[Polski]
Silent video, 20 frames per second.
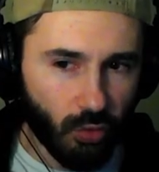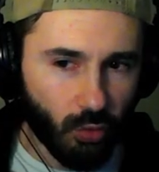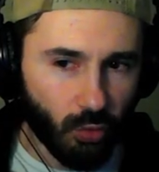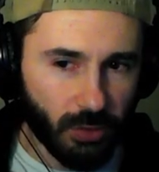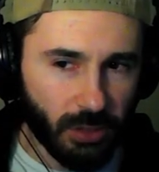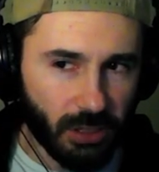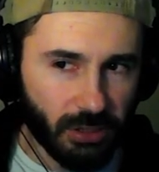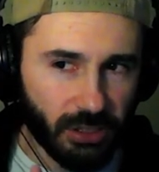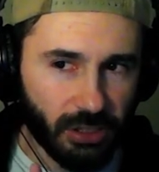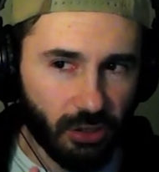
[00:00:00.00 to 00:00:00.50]
u
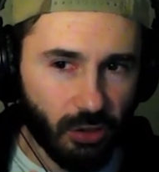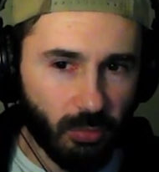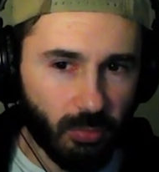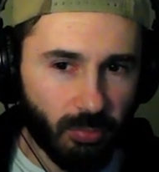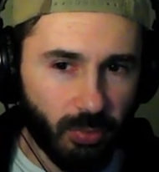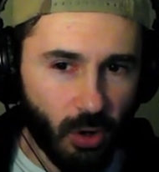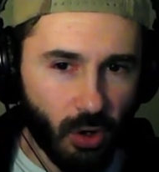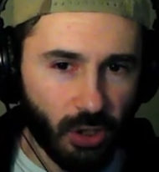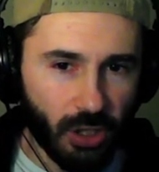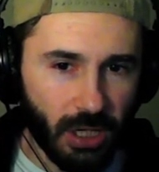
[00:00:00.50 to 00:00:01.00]
jakiego
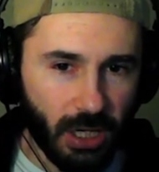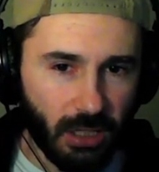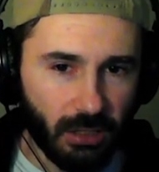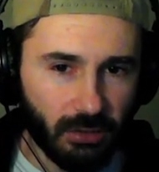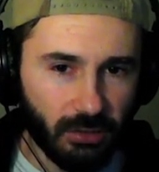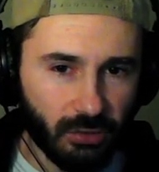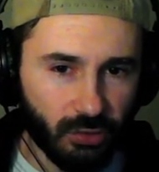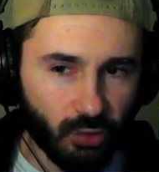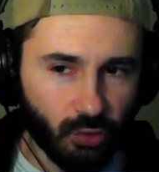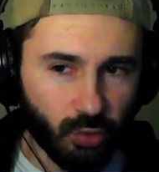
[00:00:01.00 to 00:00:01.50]

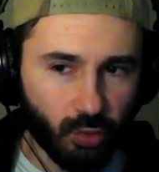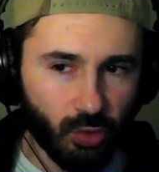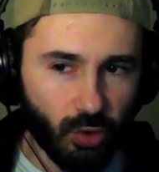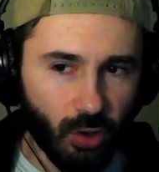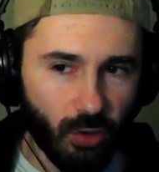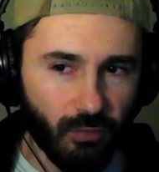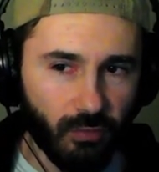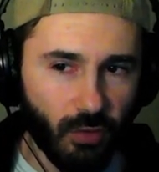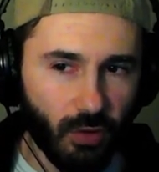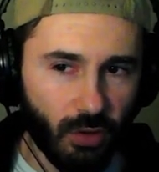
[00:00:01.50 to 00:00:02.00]
Boga
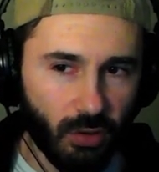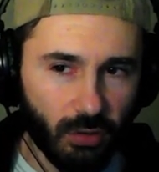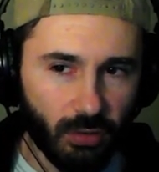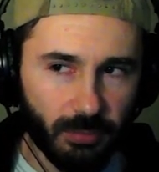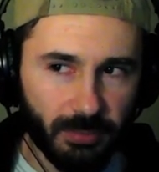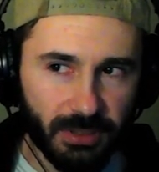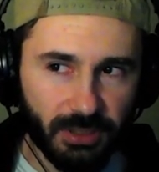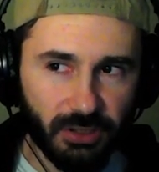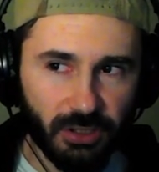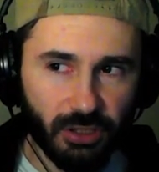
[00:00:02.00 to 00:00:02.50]
duchowo
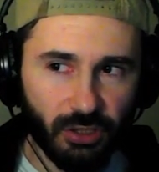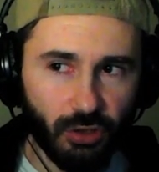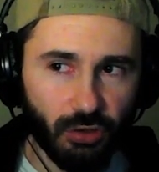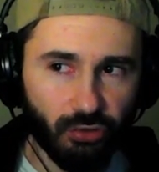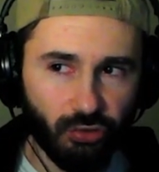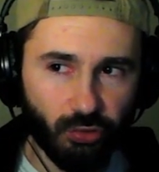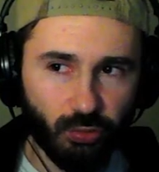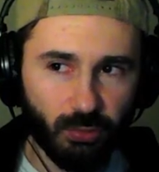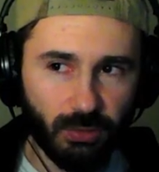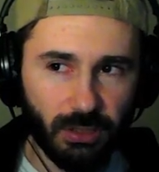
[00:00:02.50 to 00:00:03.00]
będę
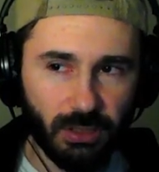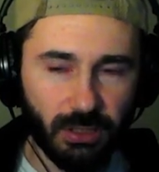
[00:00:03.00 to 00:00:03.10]
kończył tę